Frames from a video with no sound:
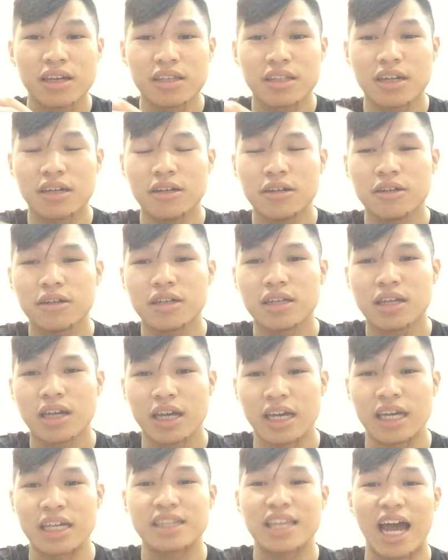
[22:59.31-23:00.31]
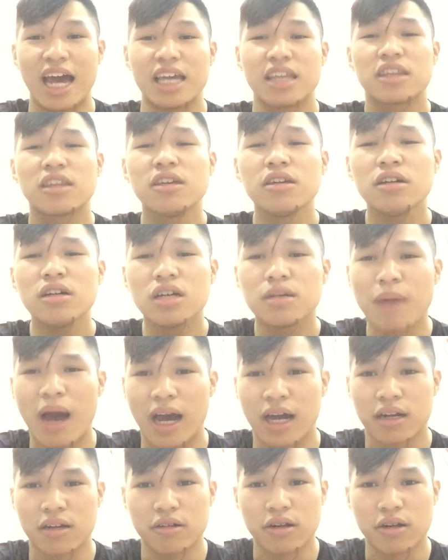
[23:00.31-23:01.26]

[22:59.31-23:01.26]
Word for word: những người hiện tại chưa bằng